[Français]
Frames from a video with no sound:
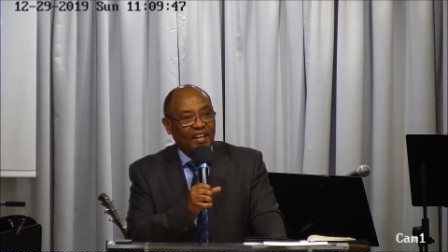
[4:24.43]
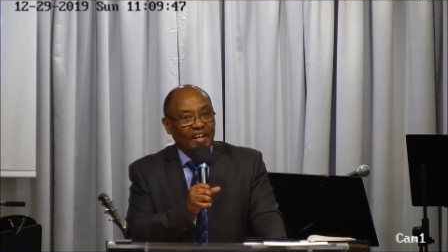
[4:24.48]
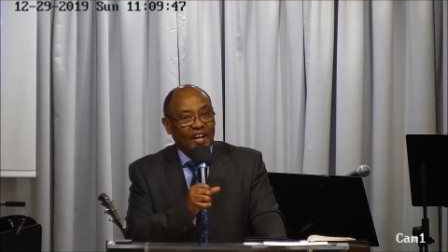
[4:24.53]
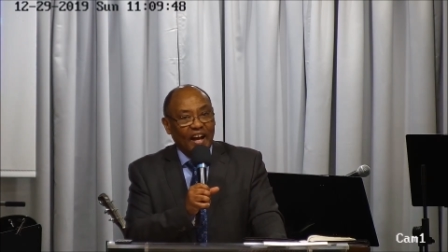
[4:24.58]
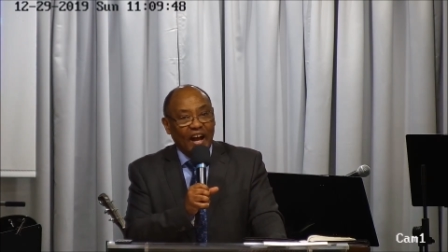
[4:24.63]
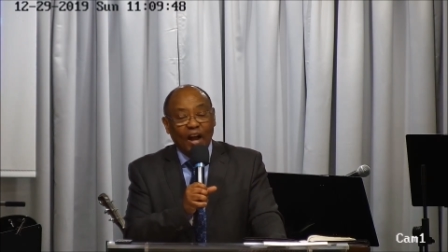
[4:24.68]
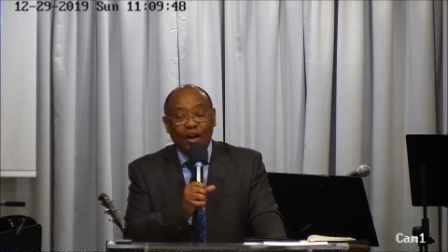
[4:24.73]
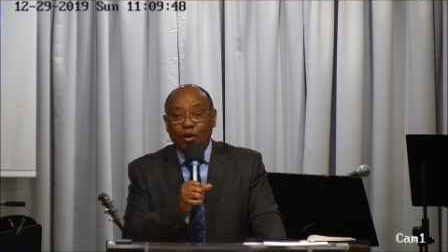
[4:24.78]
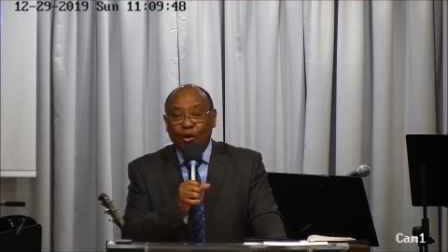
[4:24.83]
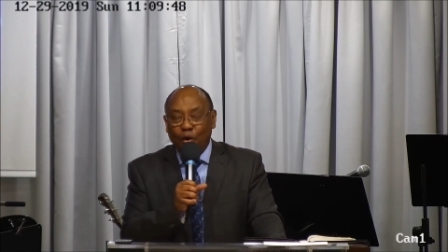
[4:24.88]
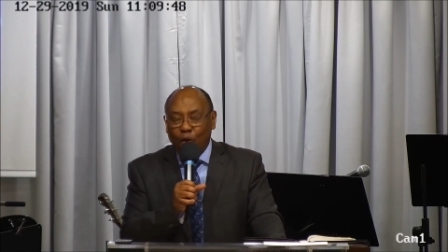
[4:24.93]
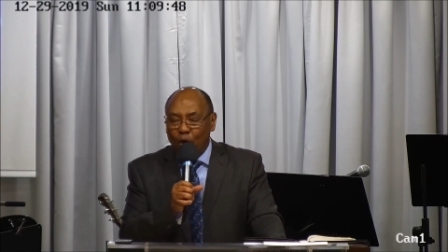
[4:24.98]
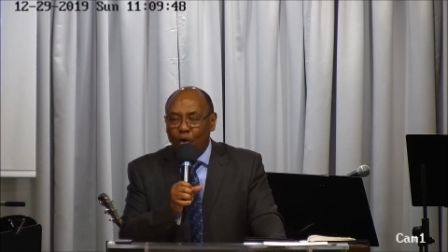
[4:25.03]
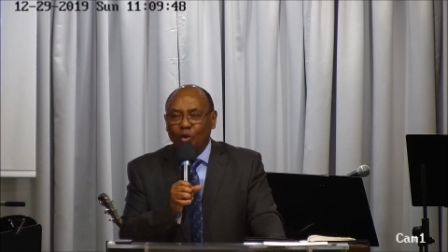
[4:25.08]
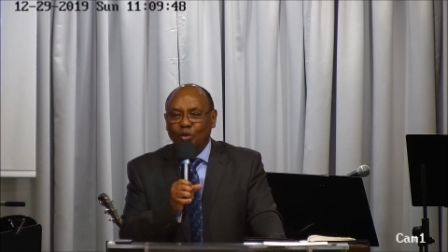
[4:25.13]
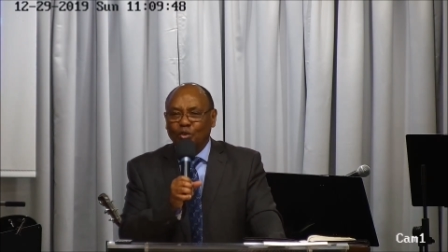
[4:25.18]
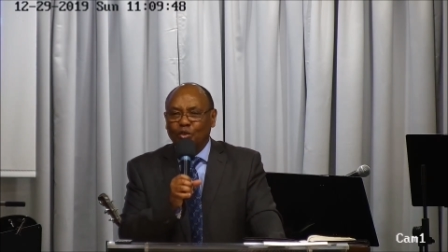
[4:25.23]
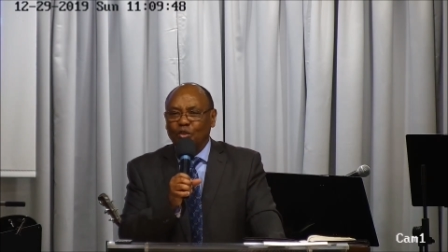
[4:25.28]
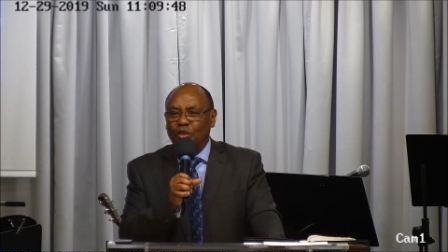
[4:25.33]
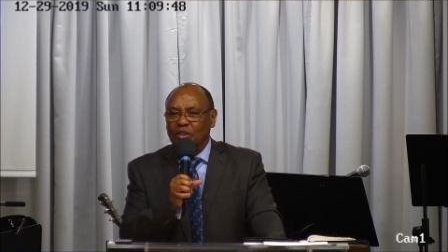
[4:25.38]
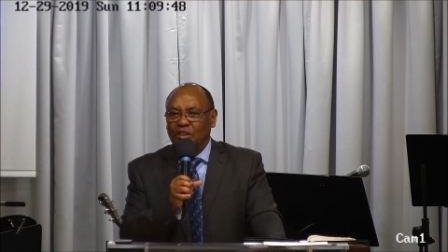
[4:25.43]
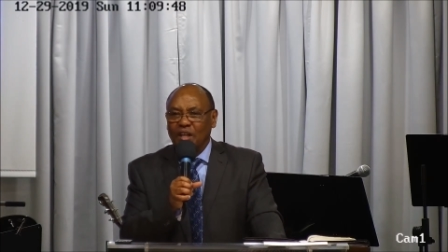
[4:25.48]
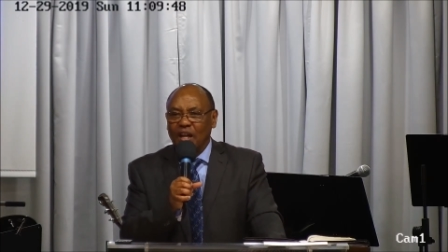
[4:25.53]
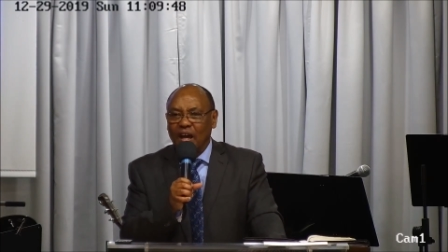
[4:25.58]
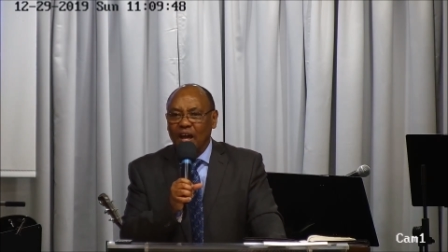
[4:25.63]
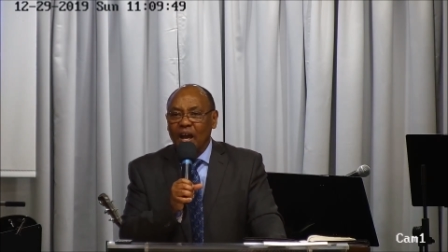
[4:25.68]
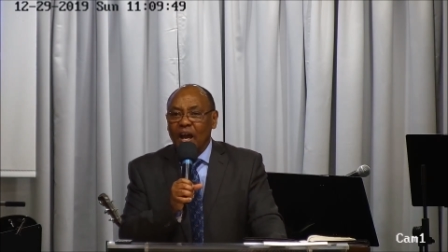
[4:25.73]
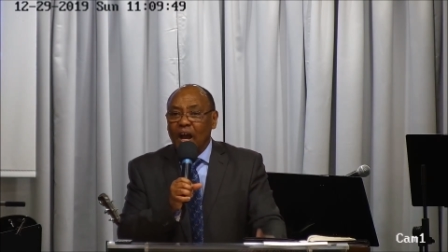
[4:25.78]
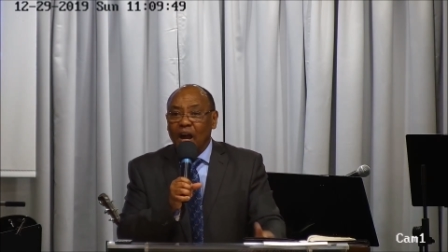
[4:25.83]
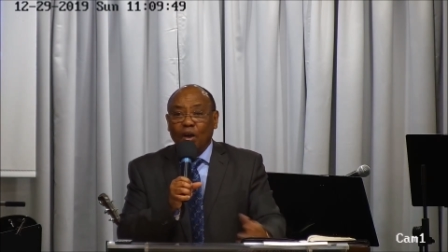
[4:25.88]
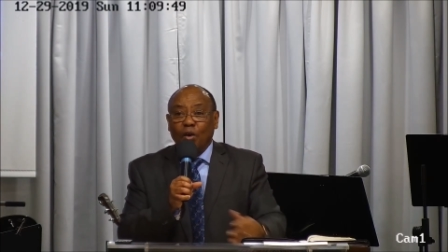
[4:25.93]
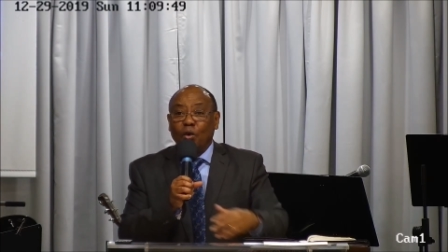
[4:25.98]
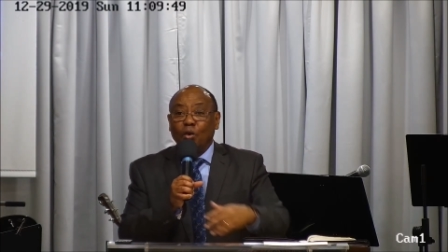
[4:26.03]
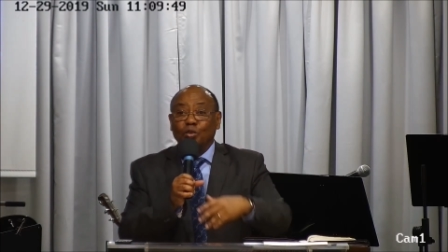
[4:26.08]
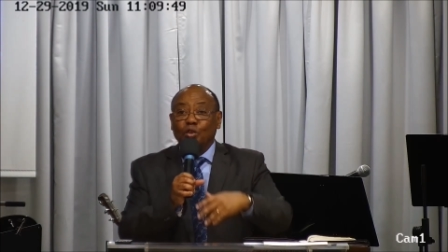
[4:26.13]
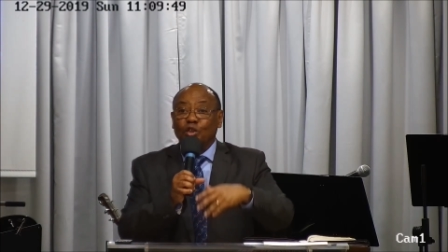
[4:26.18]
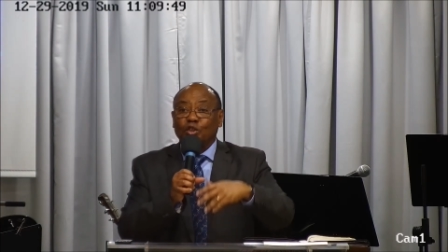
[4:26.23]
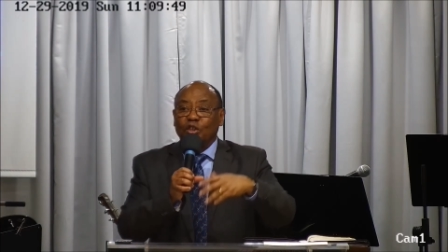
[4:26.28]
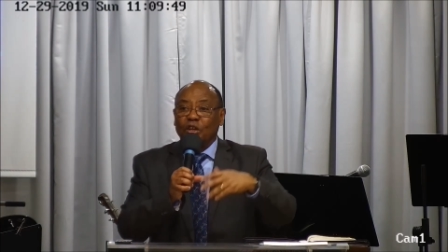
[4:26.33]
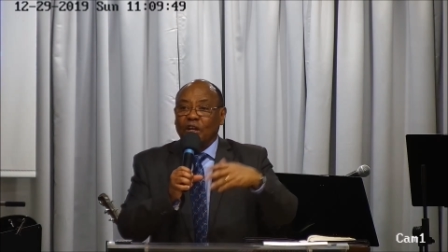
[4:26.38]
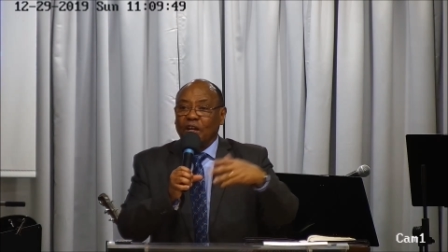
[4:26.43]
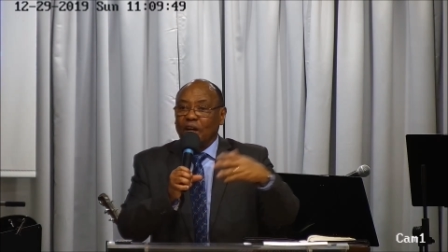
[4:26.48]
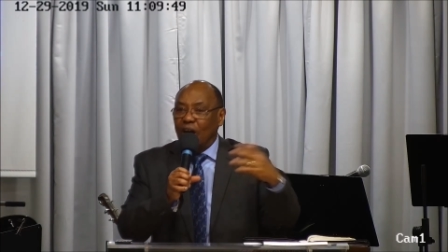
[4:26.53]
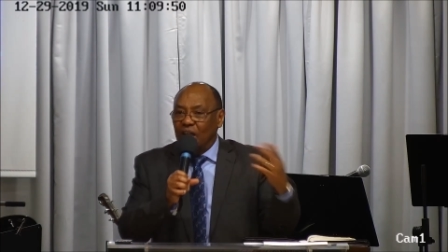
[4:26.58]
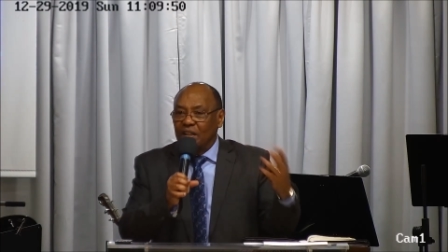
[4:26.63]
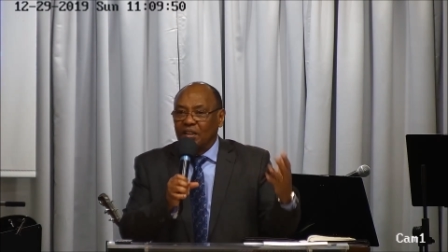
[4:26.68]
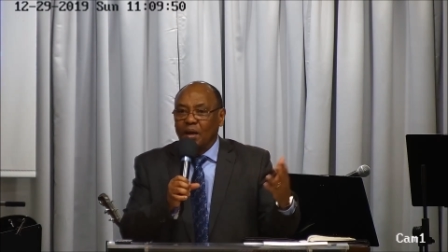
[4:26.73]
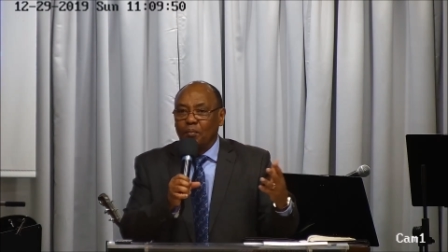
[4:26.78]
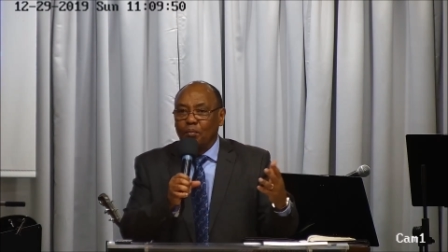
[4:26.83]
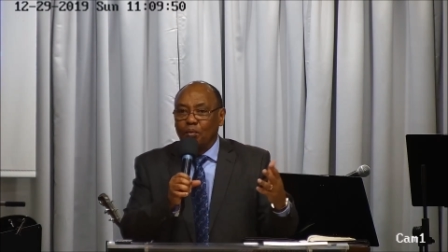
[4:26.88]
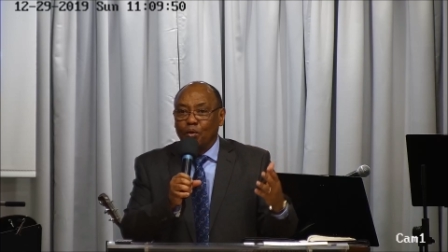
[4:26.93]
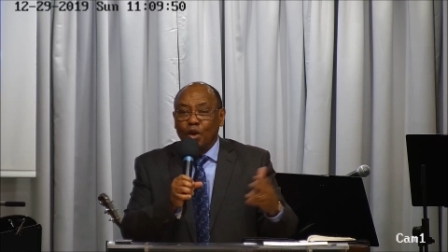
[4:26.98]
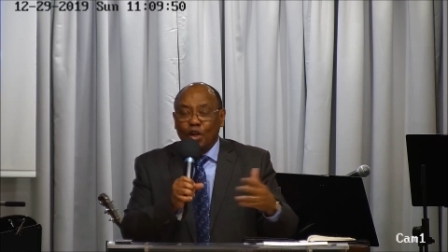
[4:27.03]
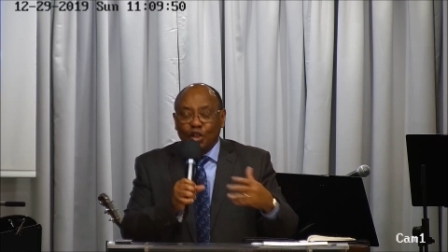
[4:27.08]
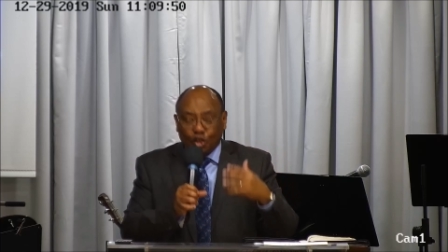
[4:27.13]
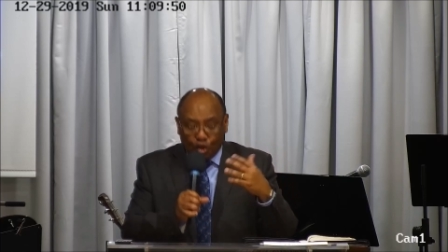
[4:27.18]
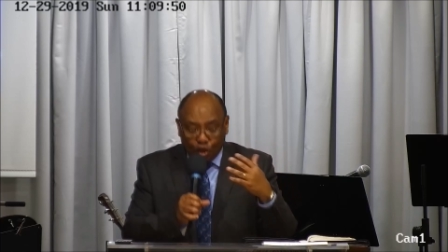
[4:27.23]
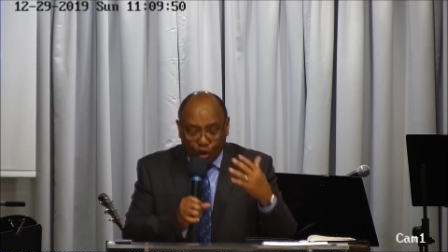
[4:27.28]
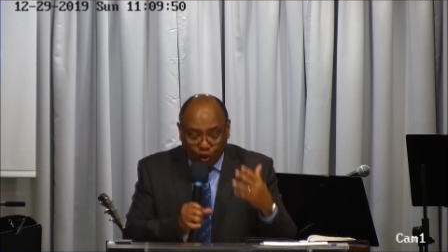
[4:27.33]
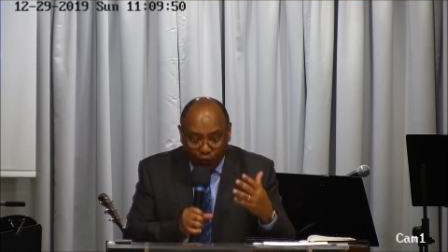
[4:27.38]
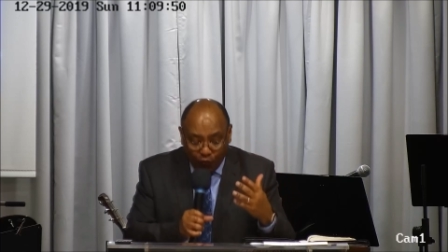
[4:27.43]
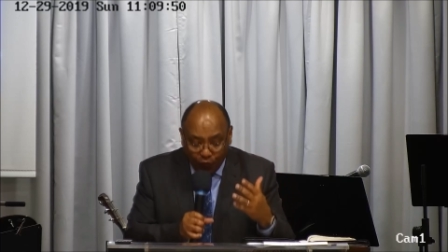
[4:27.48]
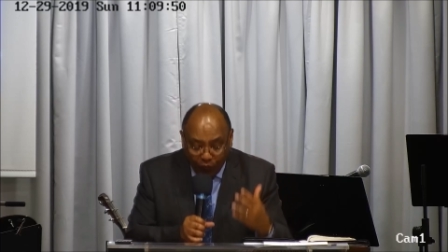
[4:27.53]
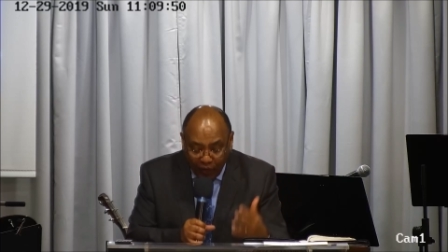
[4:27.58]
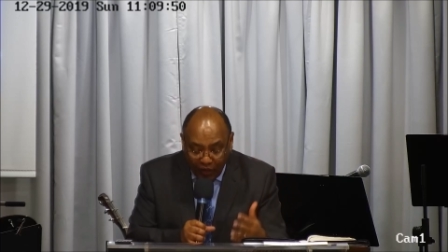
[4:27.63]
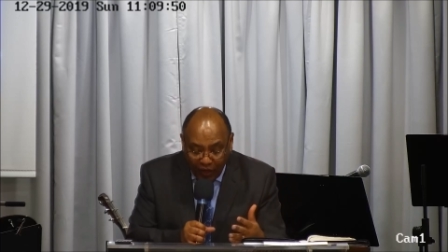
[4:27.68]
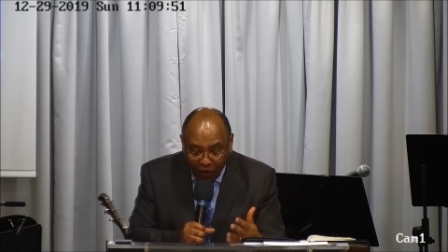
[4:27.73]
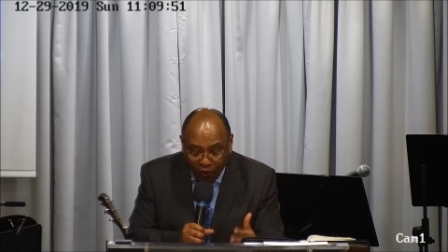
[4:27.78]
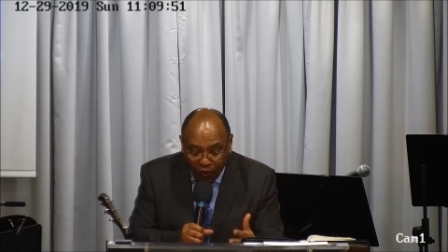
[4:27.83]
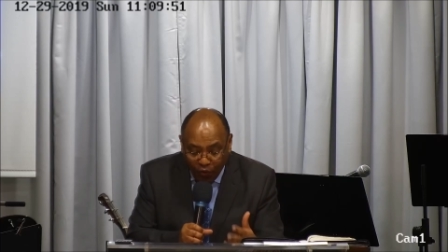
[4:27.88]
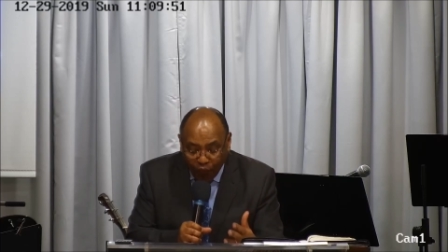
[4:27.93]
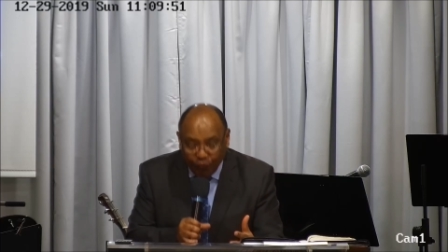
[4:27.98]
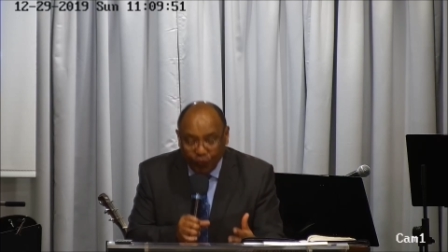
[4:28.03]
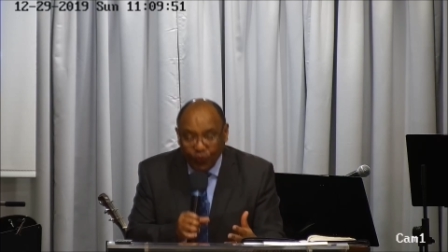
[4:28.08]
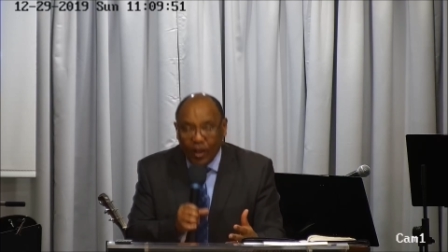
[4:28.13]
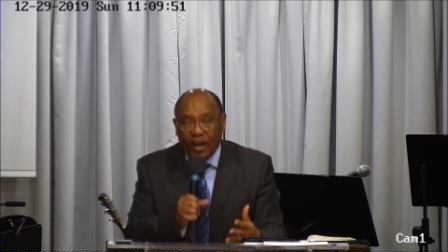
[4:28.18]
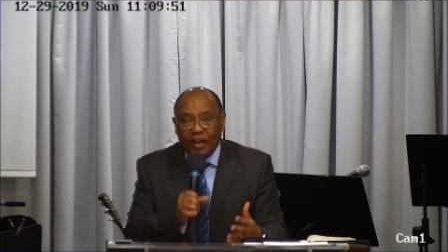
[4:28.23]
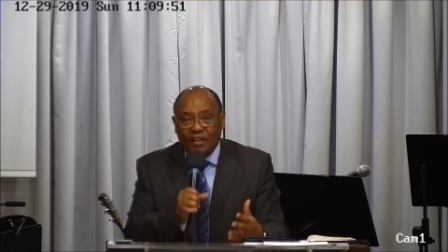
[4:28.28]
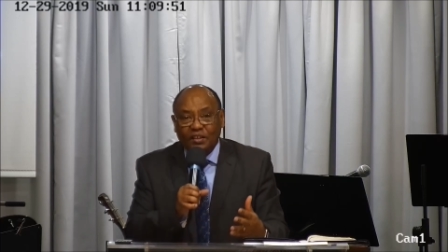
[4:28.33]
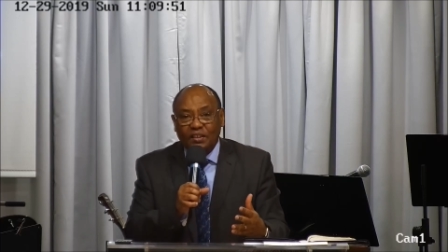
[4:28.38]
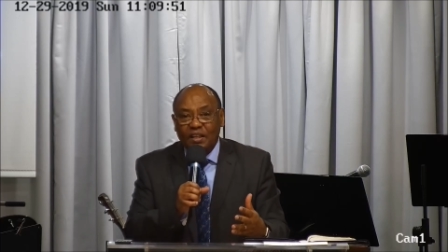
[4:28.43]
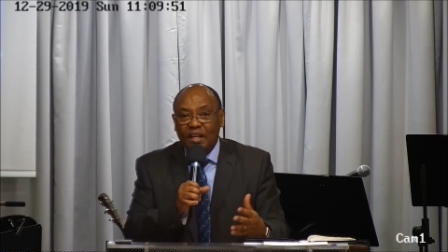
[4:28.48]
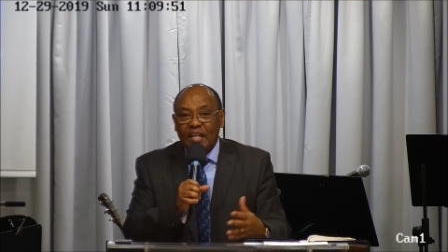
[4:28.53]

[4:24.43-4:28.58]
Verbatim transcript: À cause de cela, à cause de ce grand amour, je te ferai confiance.